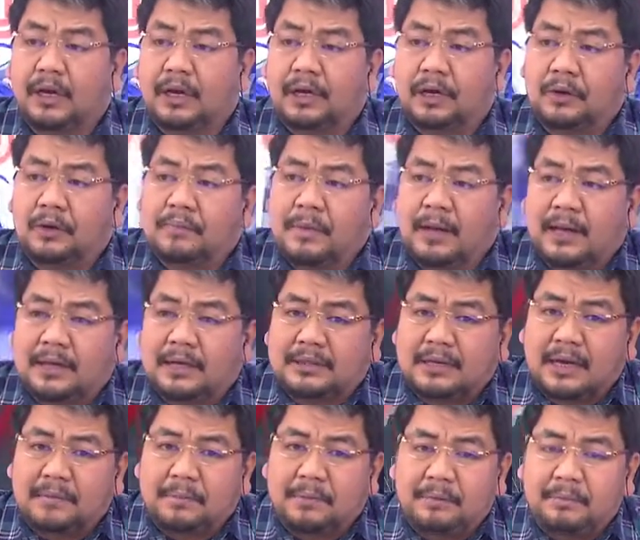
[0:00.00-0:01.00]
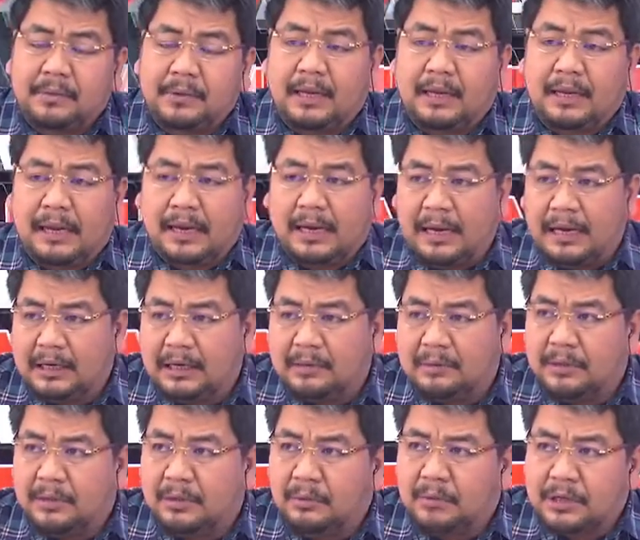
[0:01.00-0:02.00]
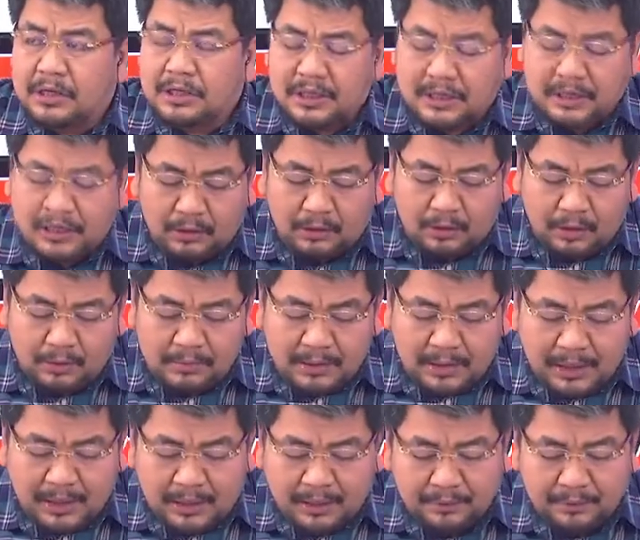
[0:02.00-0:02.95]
Kumbaga sabi, pinag-aralan naman ho kasi ng COMELEC